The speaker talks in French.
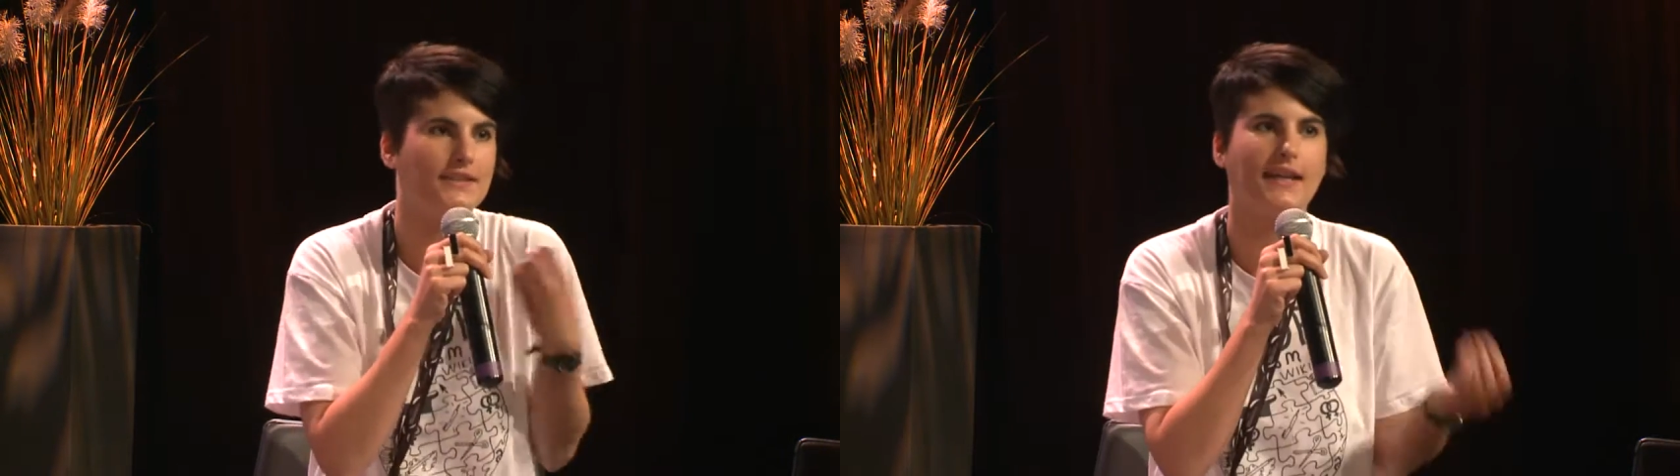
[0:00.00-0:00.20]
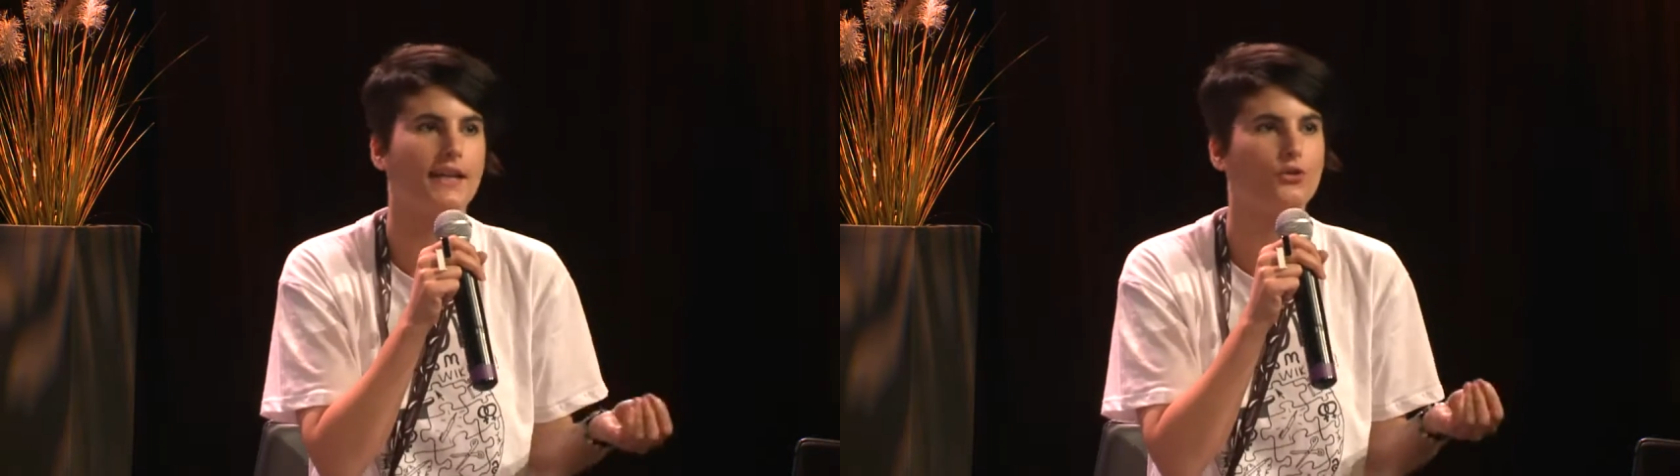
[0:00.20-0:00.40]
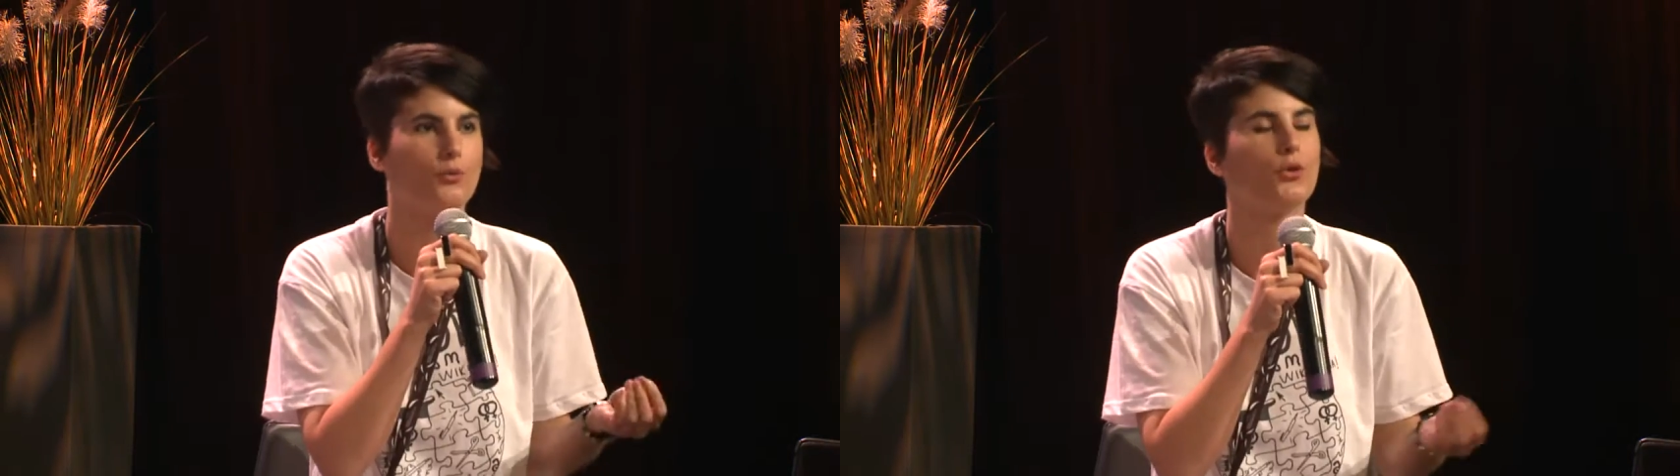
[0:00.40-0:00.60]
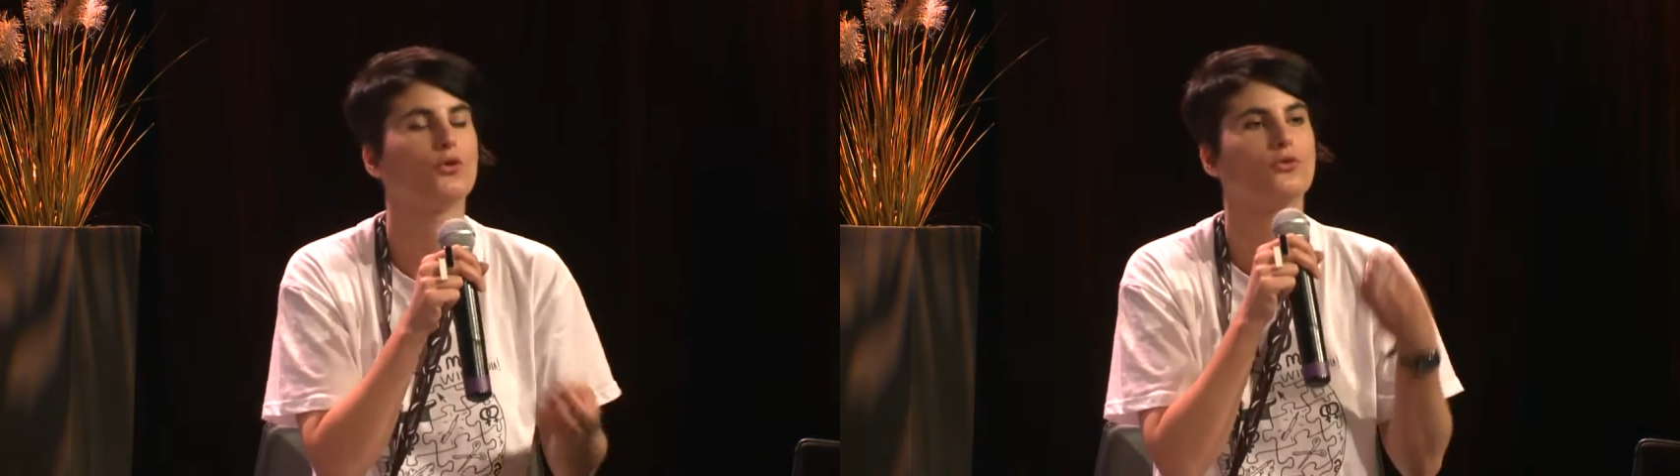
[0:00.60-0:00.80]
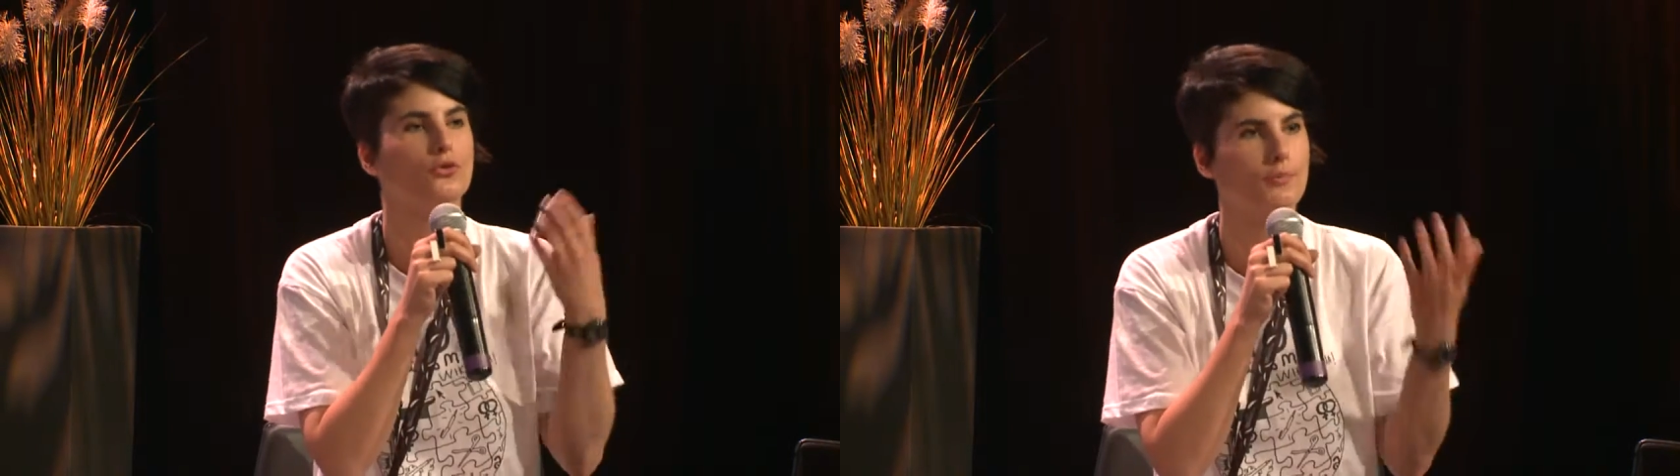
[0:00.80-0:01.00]

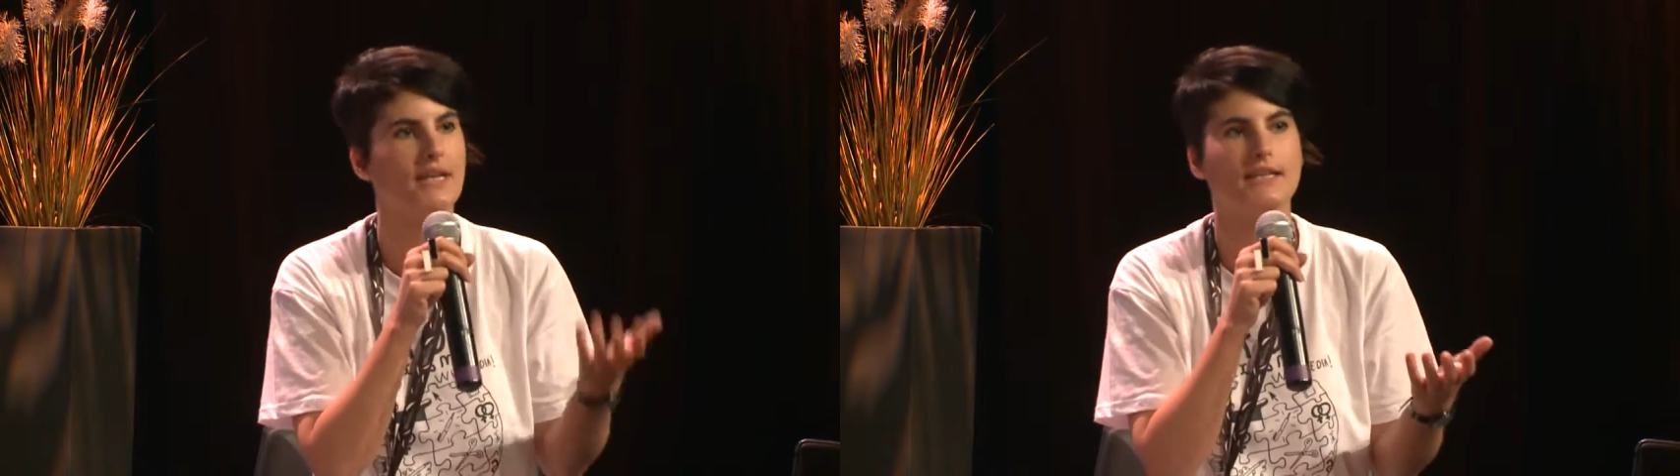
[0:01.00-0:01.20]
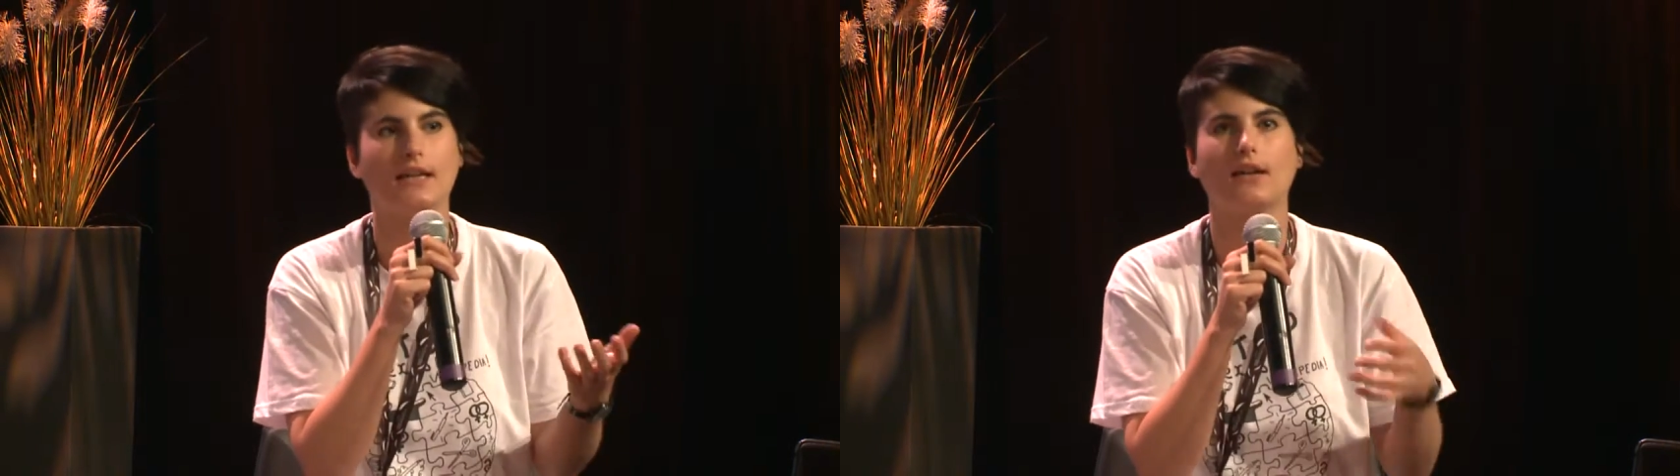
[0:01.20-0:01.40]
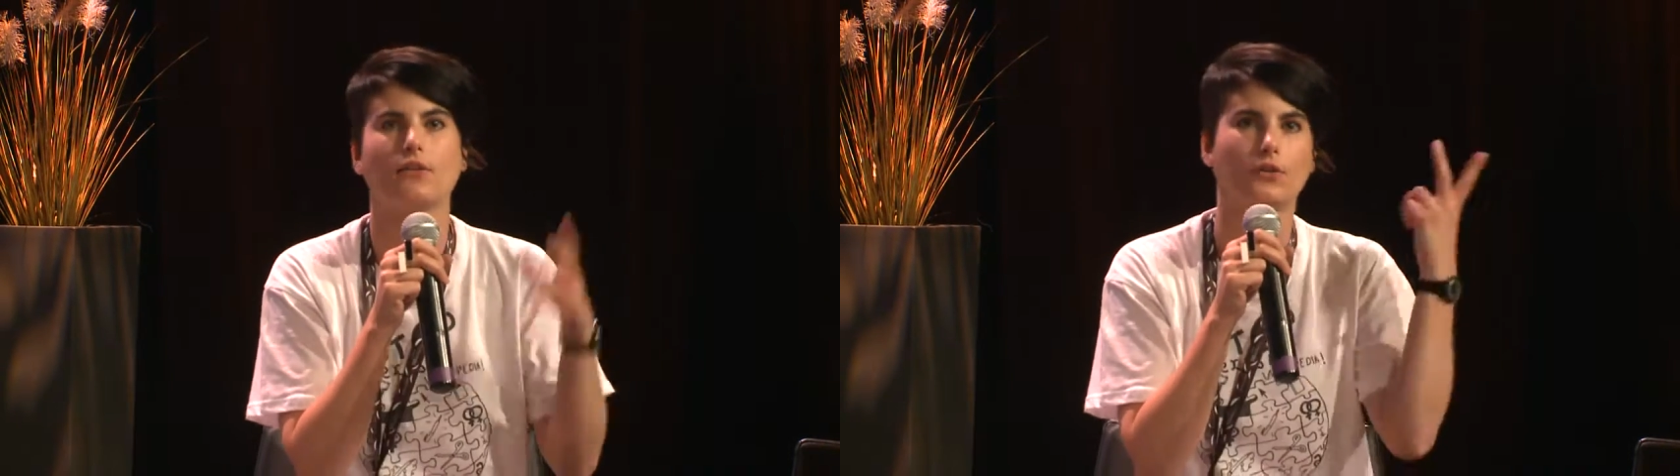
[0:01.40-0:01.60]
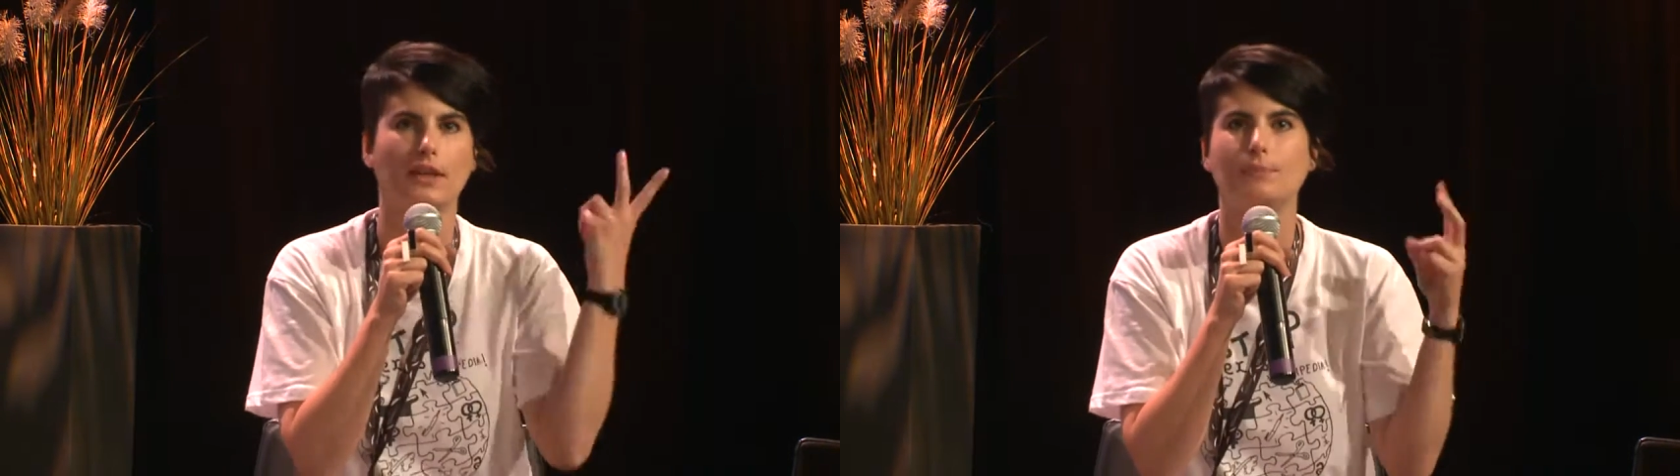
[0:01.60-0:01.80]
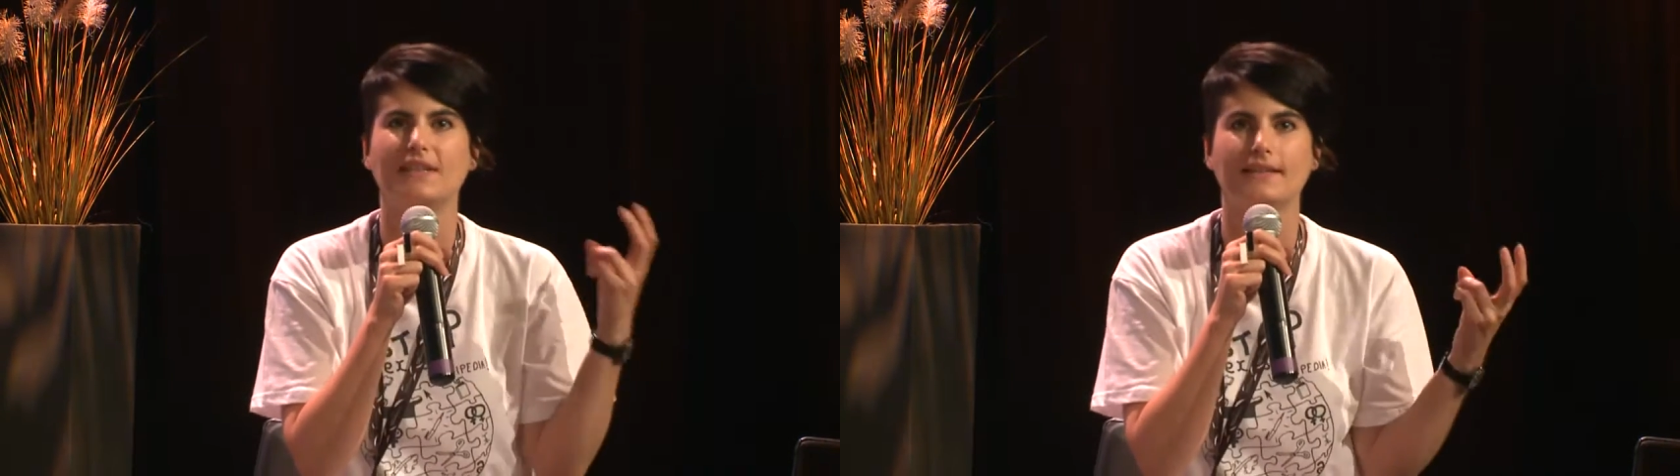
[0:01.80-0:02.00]
directement de manière euh,
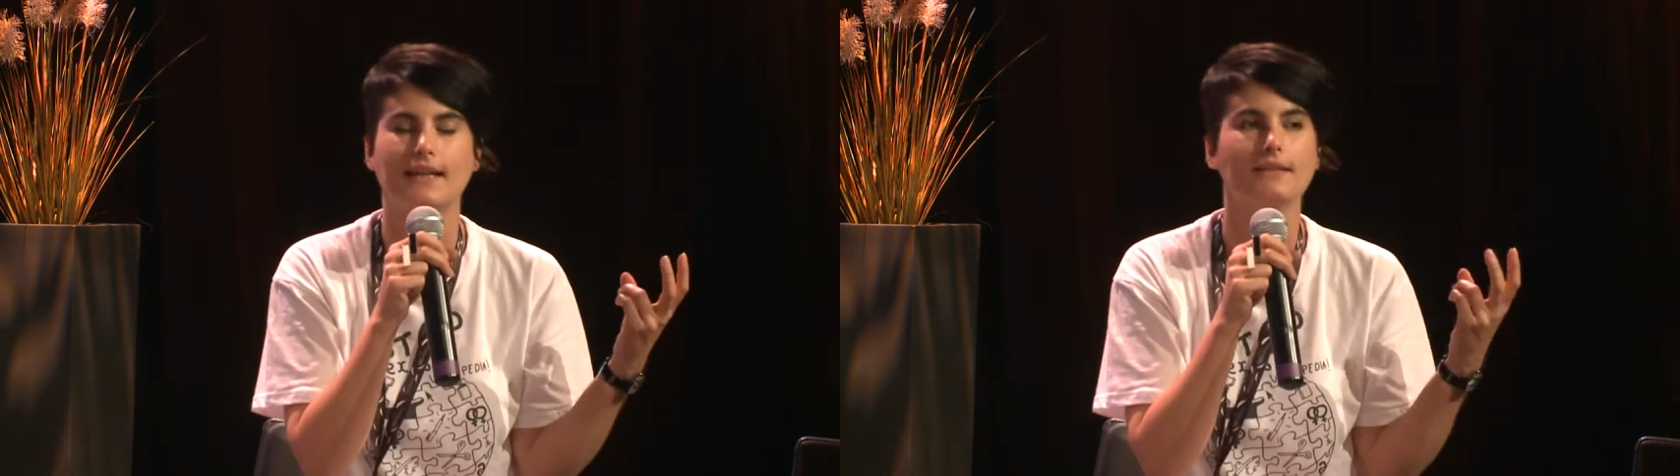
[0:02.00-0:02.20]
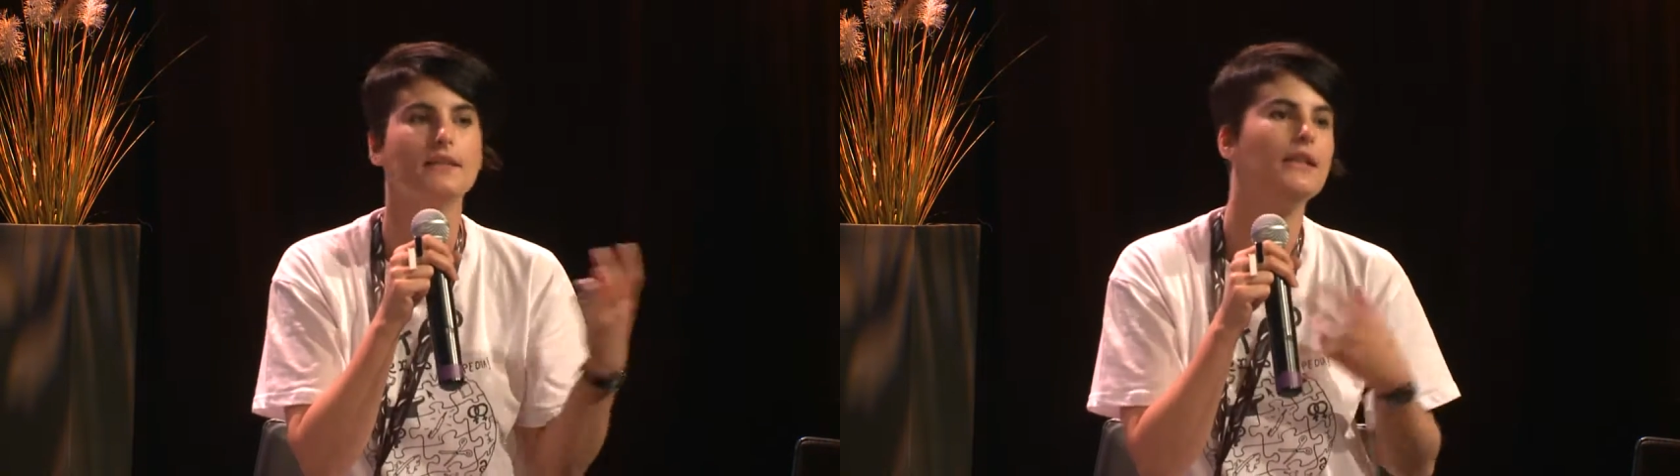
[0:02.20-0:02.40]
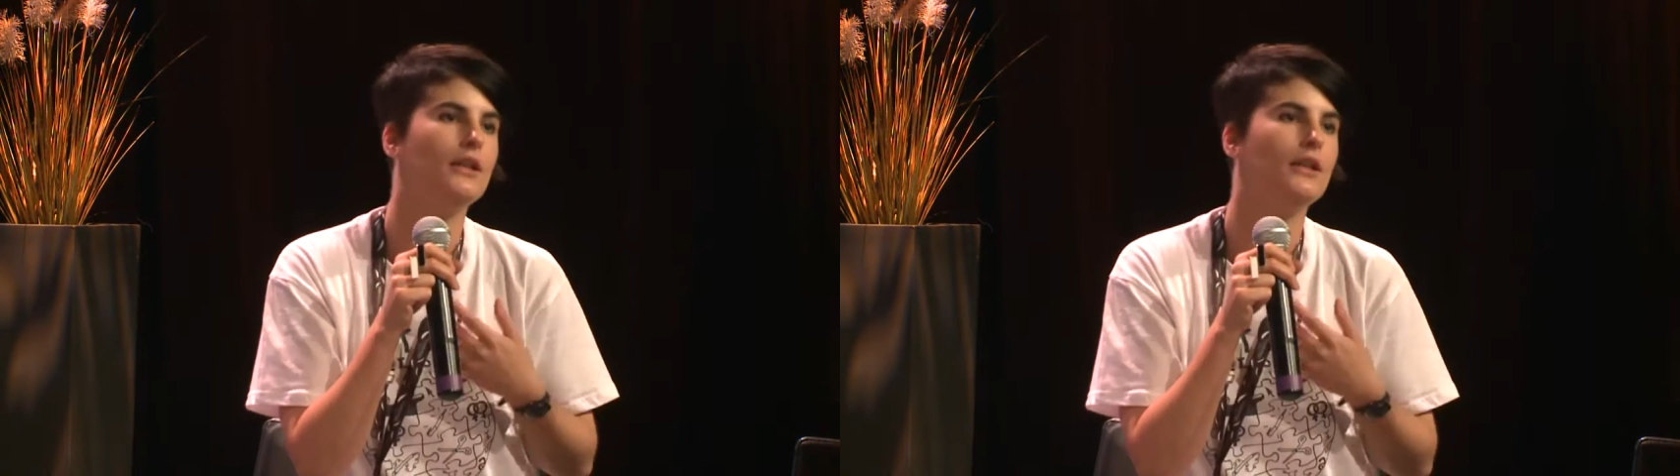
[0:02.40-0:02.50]
épicène,